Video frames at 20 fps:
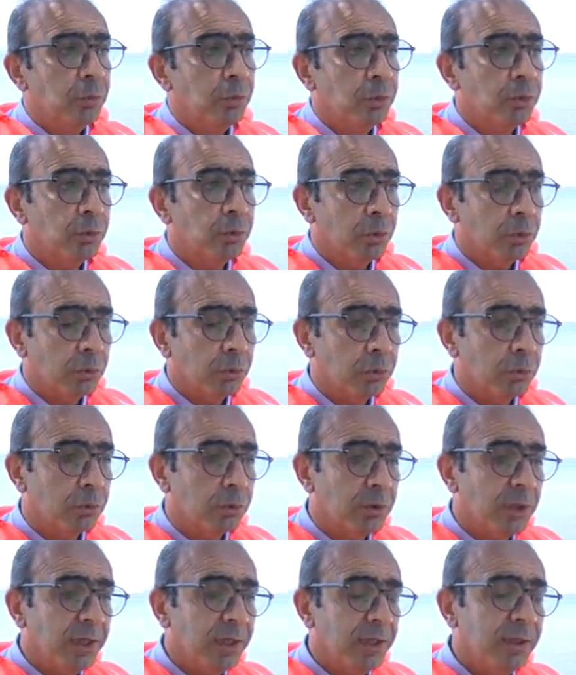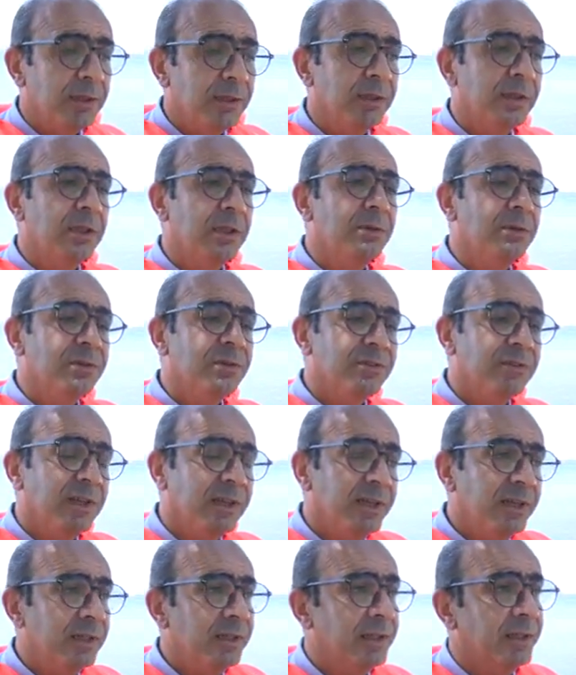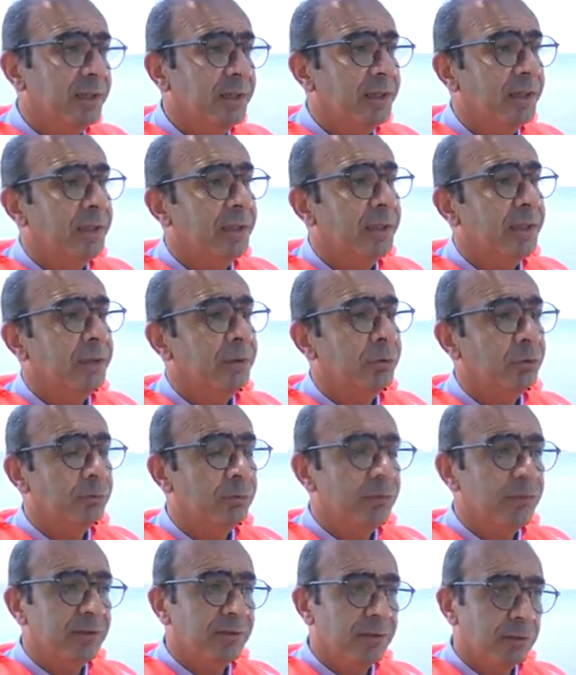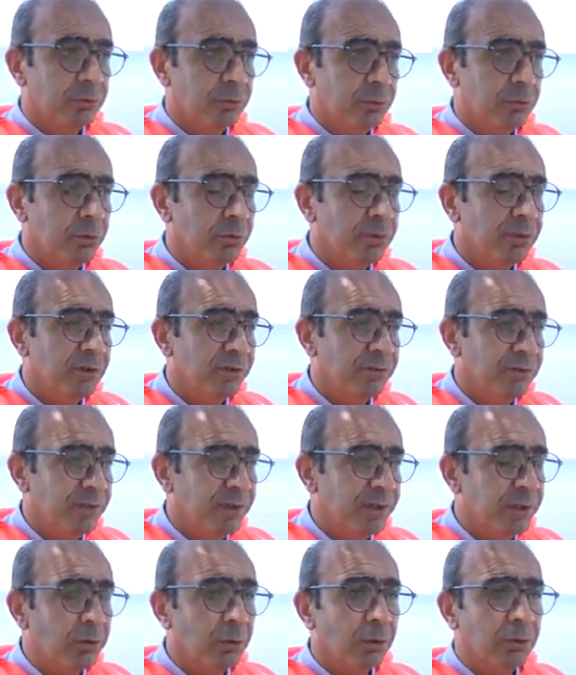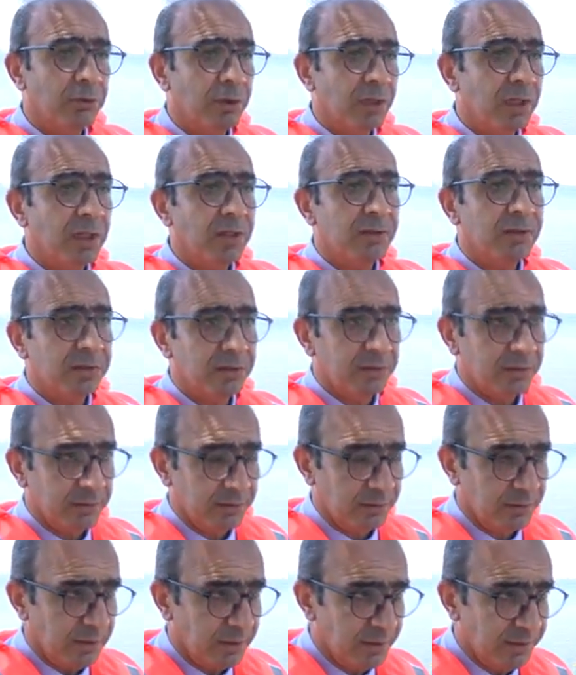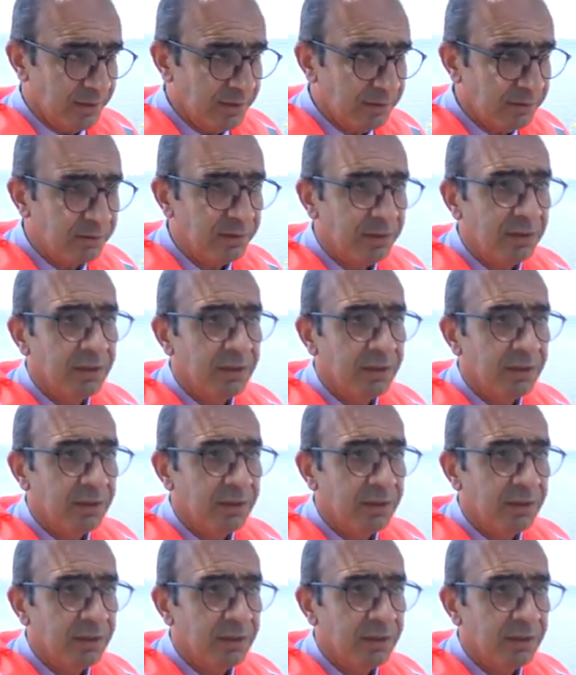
Bu doğrultuda ilimizde yüzme sezonu öncesinde 96 adet